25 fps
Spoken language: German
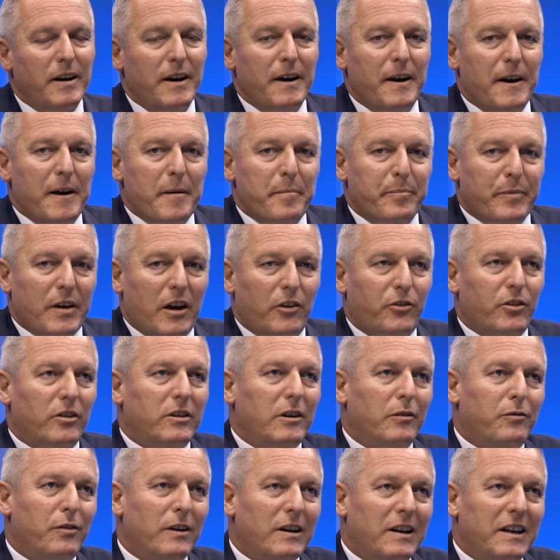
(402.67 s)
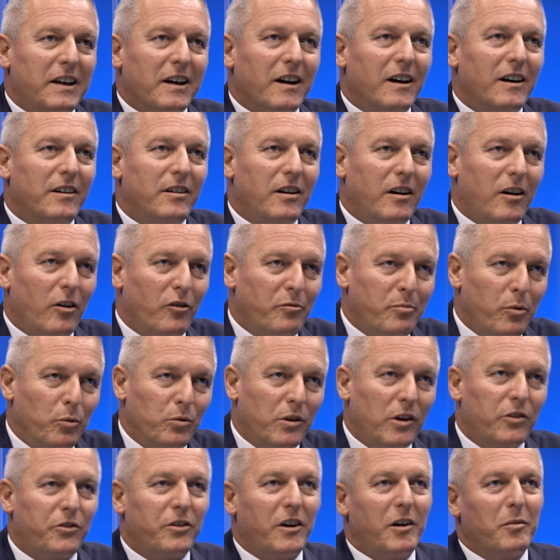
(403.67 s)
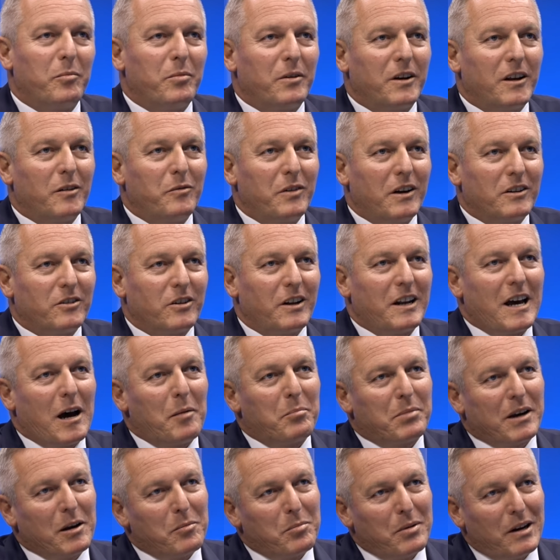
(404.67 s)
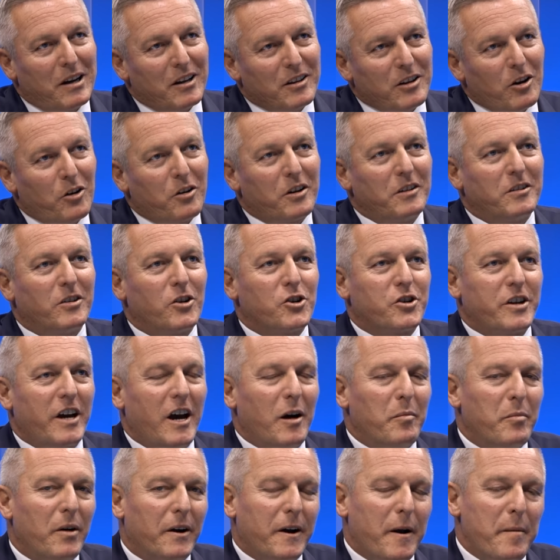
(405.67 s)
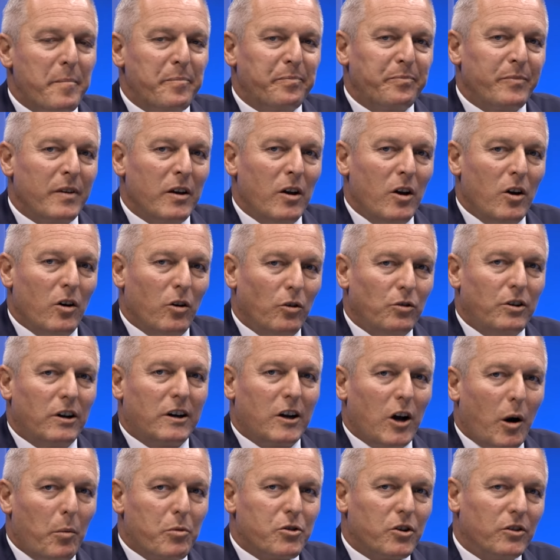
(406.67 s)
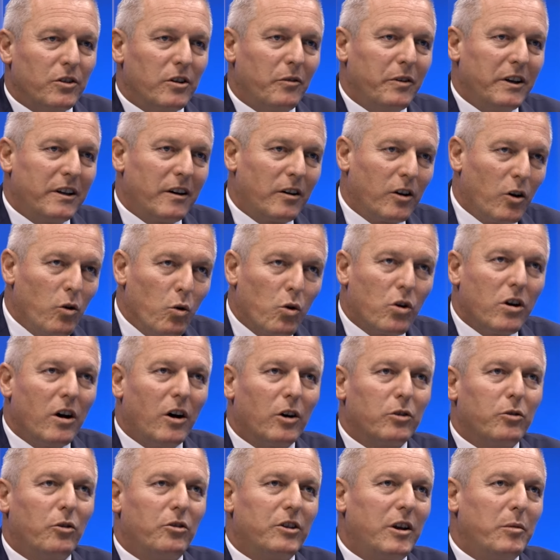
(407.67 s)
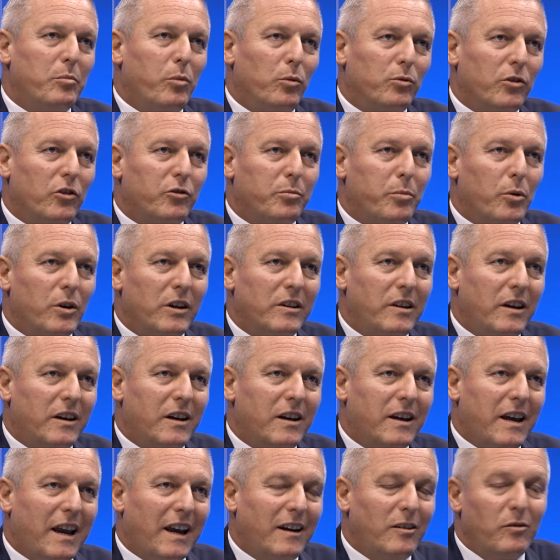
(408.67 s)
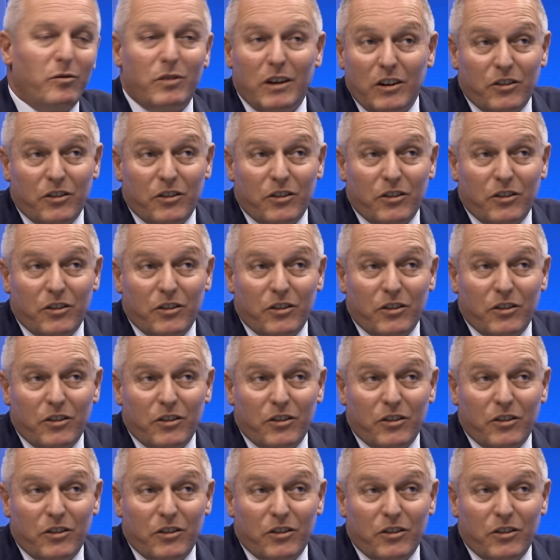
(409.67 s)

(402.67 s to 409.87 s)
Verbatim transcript: Mhm. Also die Verlierer auf Bundesebene werden dann abgebildet, auch in der Steiermark. Und ich glaube schon, da wird ein Ruck auch durch die Bundespolitik gehen.